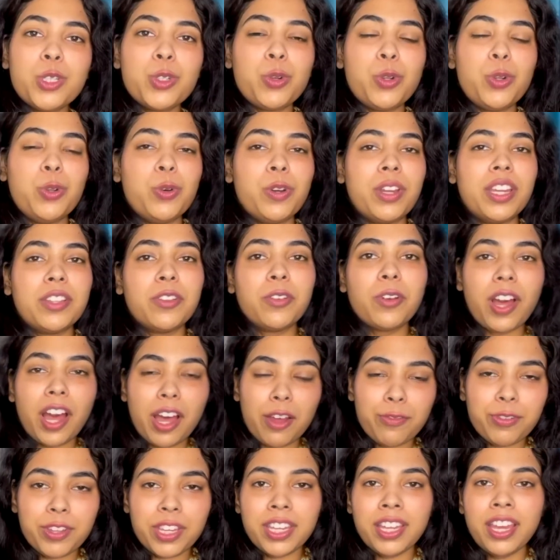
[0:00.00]
जो लोग हैं तो
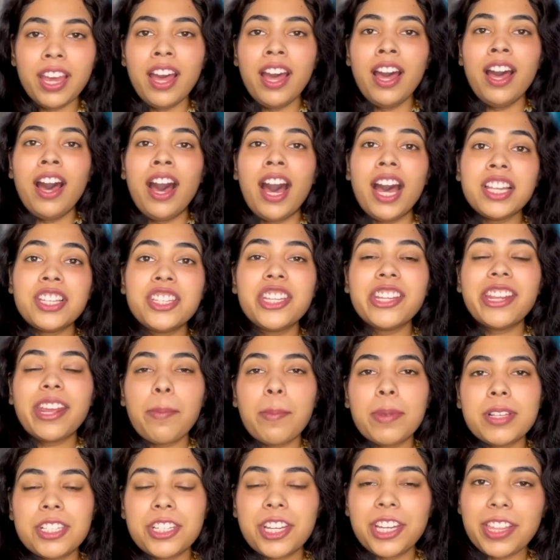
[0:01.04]
काफ़ी अच्छी
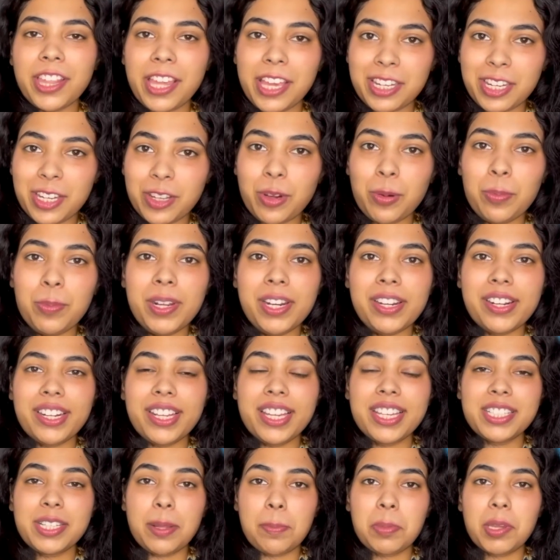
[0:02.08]
केमिस्ट्री देखने को मिल रही
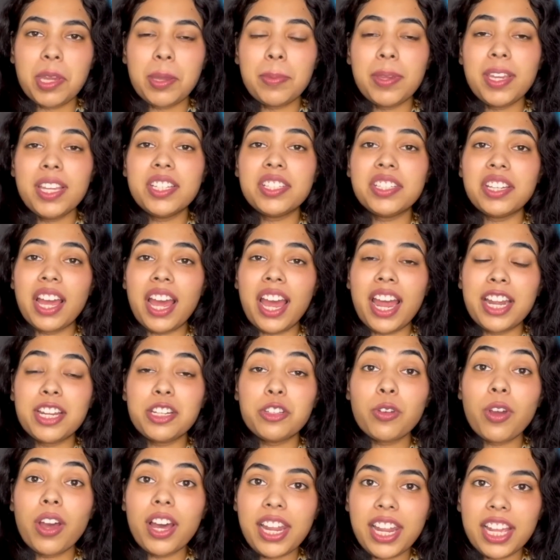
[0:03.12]
है सबके बीच एंड
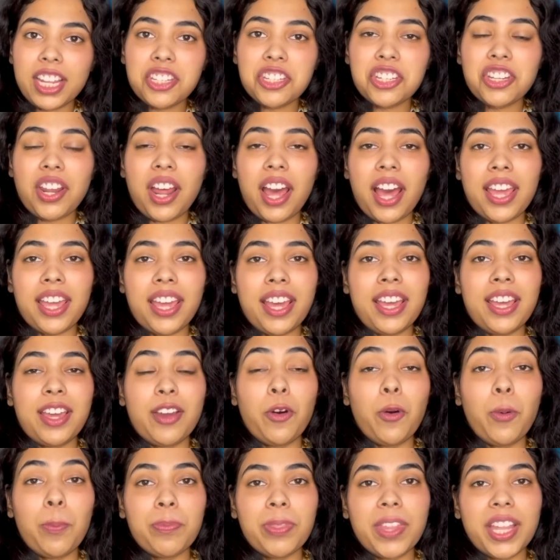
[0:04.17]
जो कलेक्शन आया है
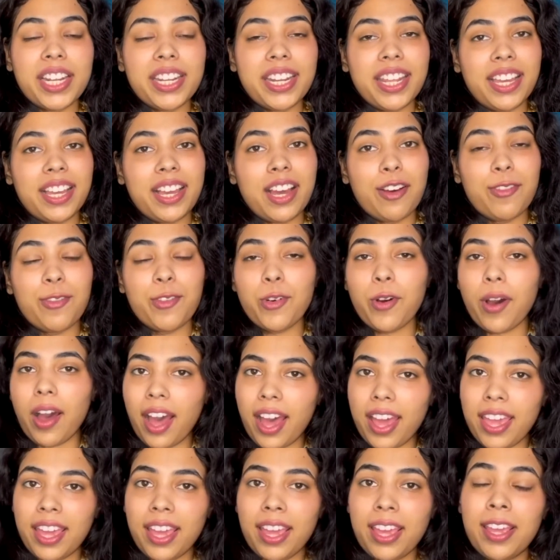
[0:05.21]
ओपनिंग डे का वो
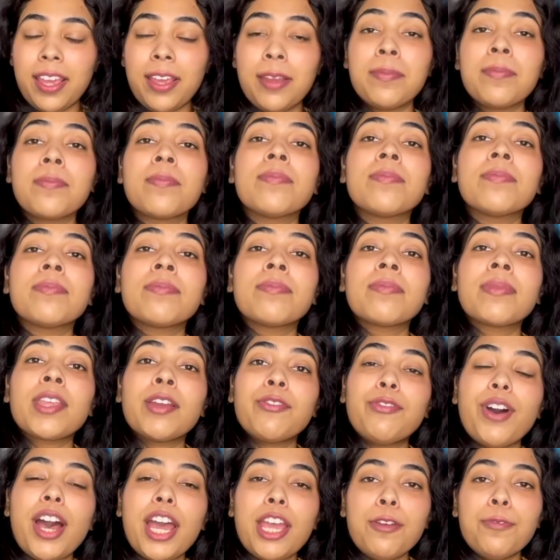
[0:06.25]
आया है
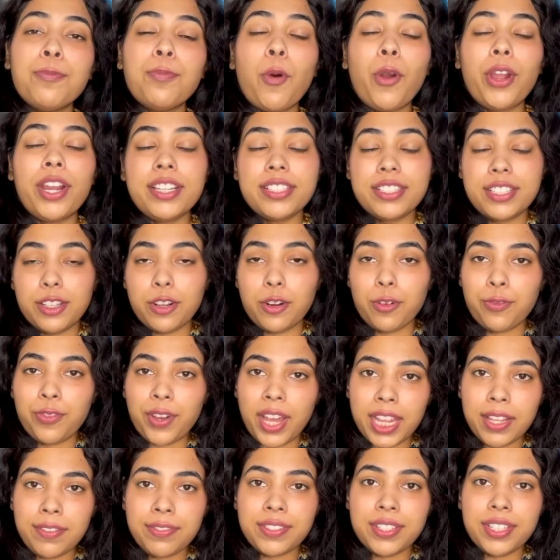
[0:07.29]
फाइव पॉइंट जीरो
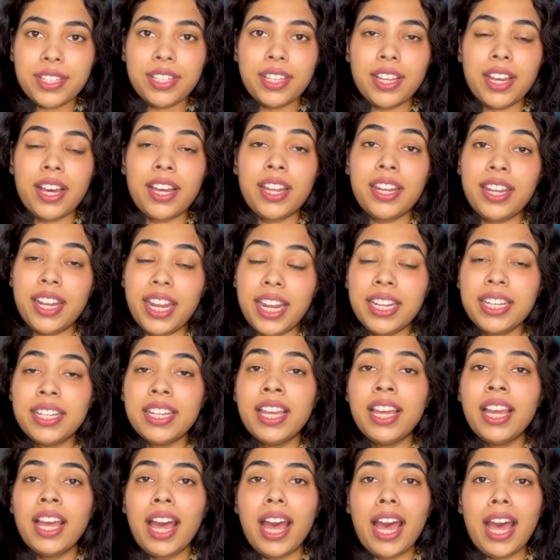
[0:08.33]
फाइव सी आर नेट
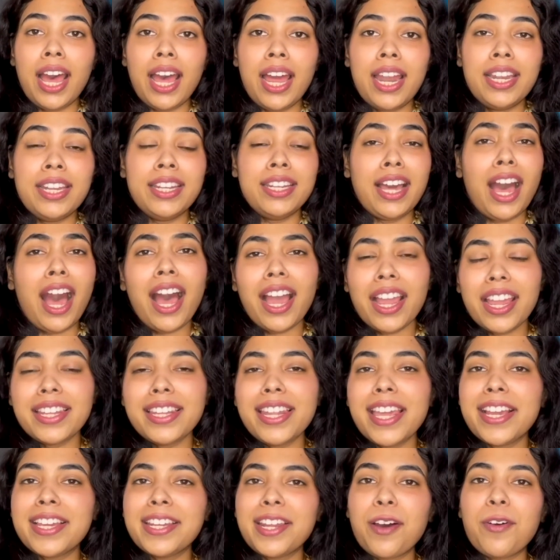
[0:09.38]
एंड आगे
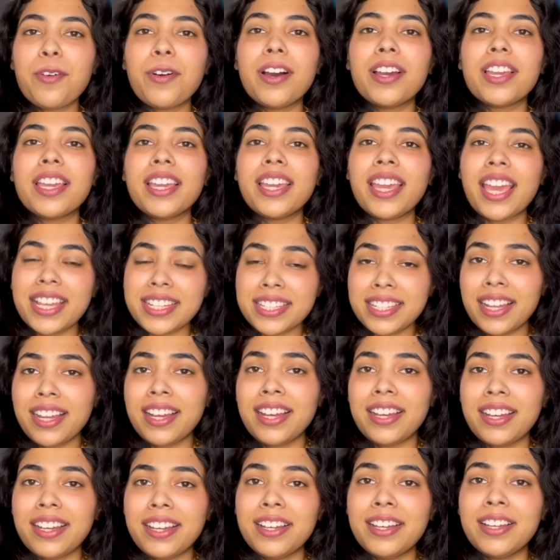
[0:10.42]
देखना होगा कि
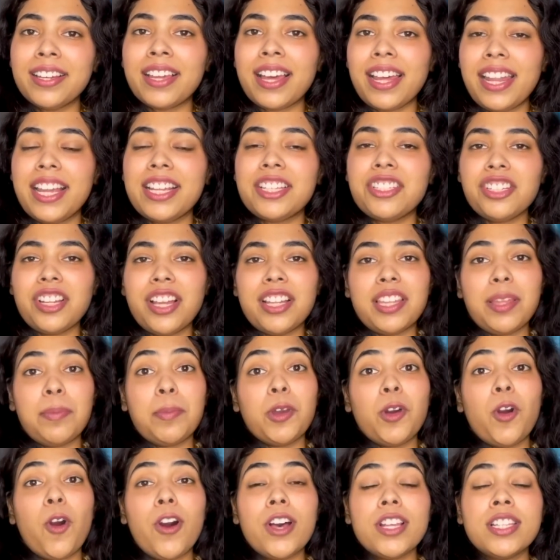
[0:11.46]
कैसा कलेक्शन आता है
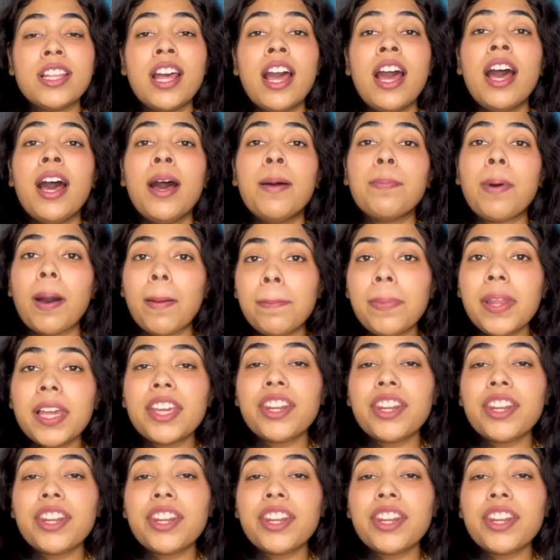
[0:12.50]
बिकॉज पब्लिक